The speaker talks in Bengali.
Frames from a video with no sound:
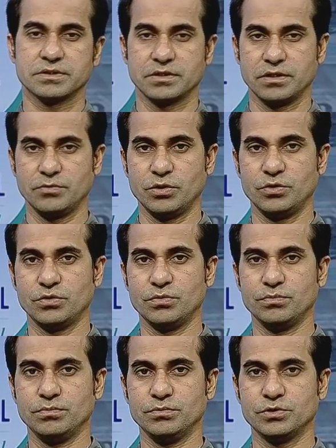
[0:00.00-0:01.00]
আসসালামু
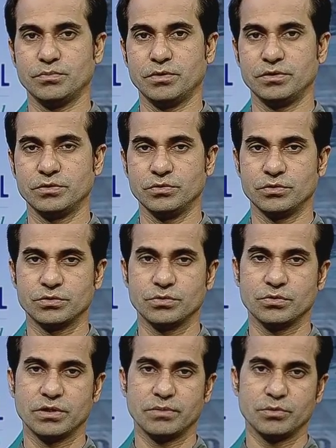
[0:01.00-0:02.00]
আলাইকুম সম্মানিত
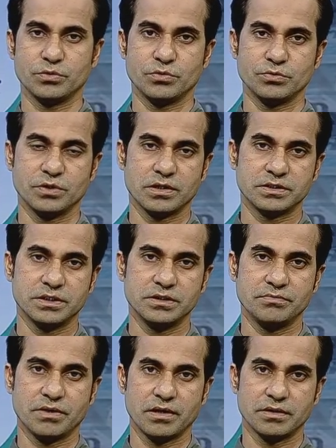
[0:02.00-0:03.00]
দর্শক আমন্ত্রণ জানাচ্ছি
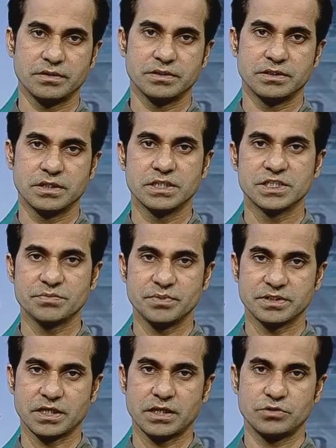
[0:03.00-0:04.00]
বাংলাদেশ
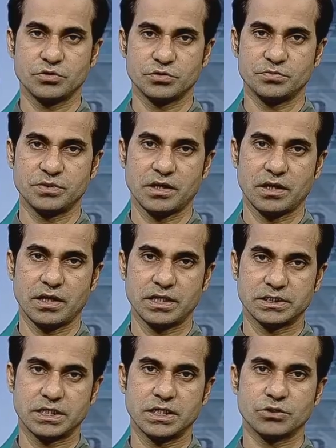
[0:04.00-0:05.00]
স্পেশালাইজ হসপিটাল
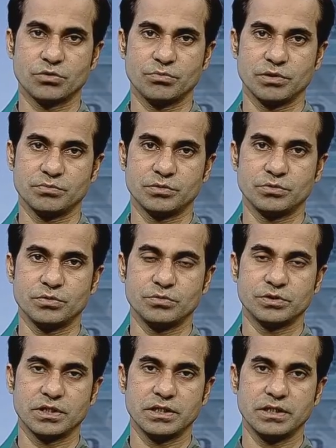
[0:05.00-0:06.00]
আজকের সংবাদপত্র
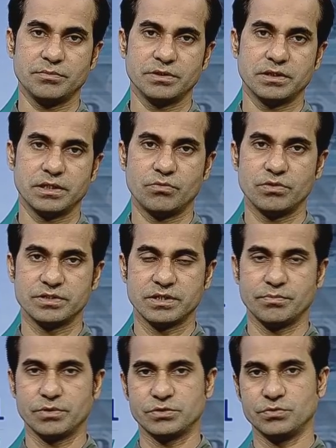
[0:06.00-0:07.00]
অনুষ্ঠানে আমি তারিকুল
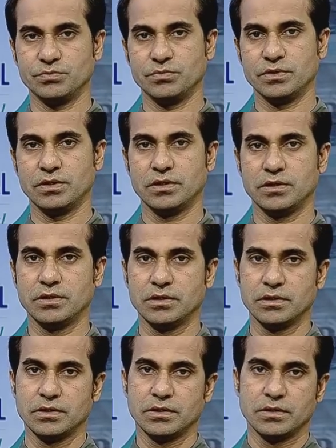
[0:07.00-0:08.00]
ইসলাম মাসুম
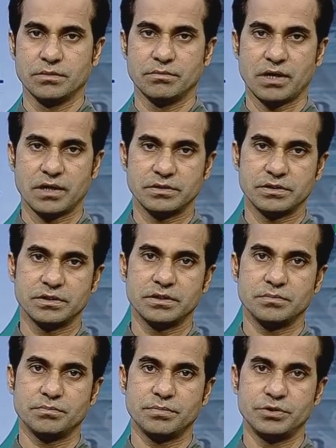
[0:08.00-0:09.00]

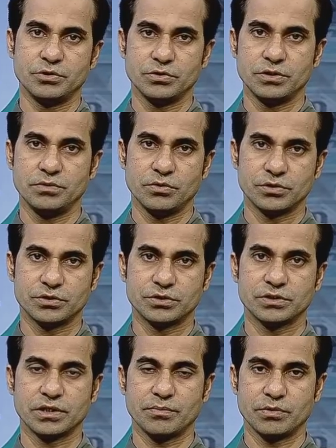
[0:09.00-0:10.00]
বাংলাদেশের বিজয় দিবস
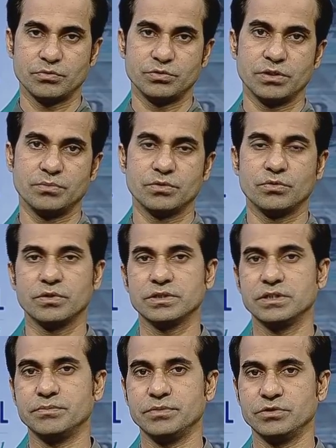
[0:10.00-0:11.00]
আমরা উদযাপন
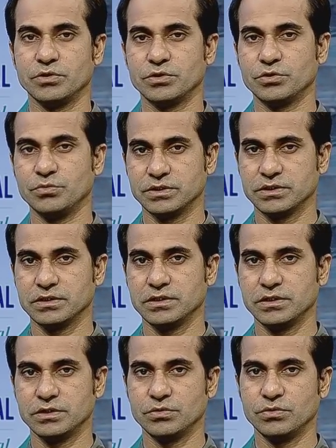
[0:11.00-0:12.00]
করেছি বিজয়ের শুভেচ্ছা
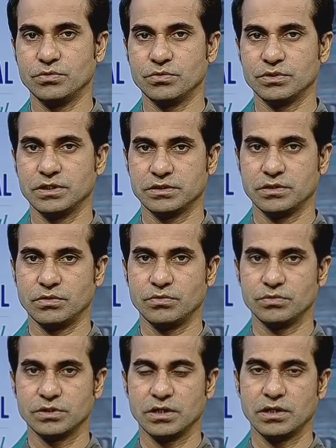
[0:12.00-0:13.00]
জানিয়ে শুরু করছি আজকের
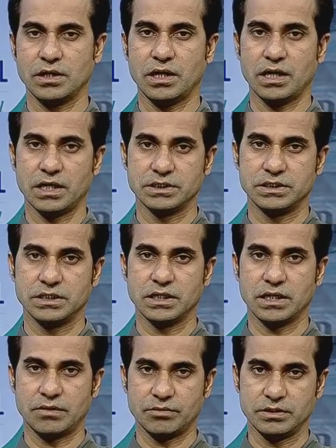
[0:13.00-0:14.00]
অনুষ্ঠান আজ
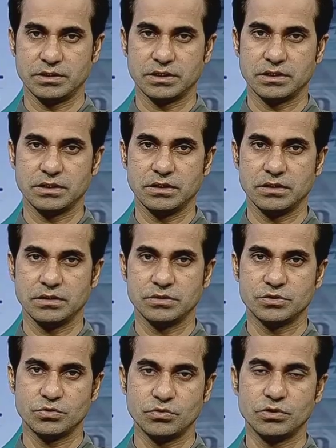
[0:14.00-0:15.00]
আমাদের সাথে
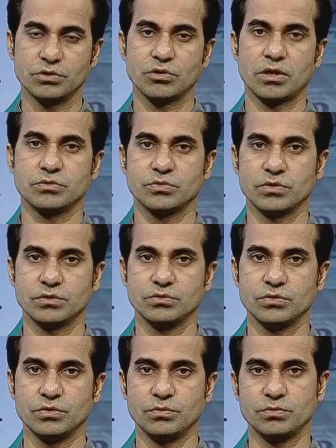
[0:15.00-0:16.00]
স্টুডিওতে আলোচনার
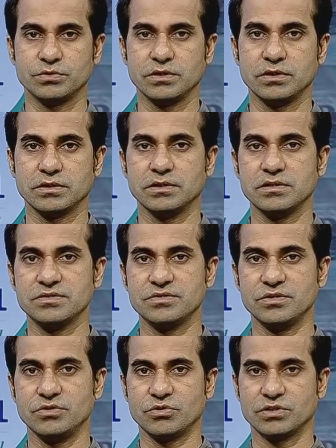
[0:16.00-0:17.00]
জন্য উপস্থিত আছেন
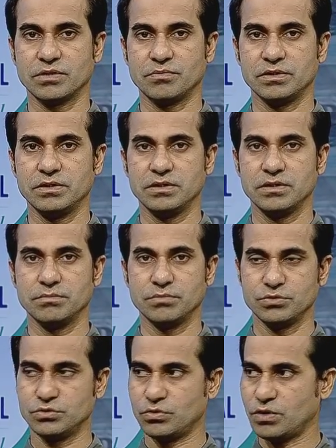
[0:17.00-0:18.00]
সিনিয়র সাংবাদিক
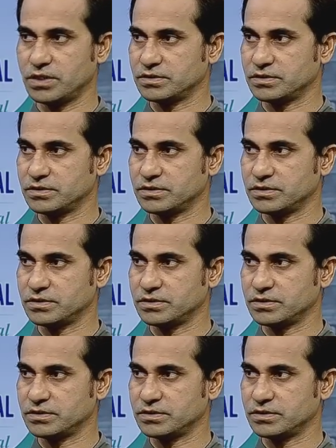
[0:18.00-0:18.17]
মঞ্জুরুল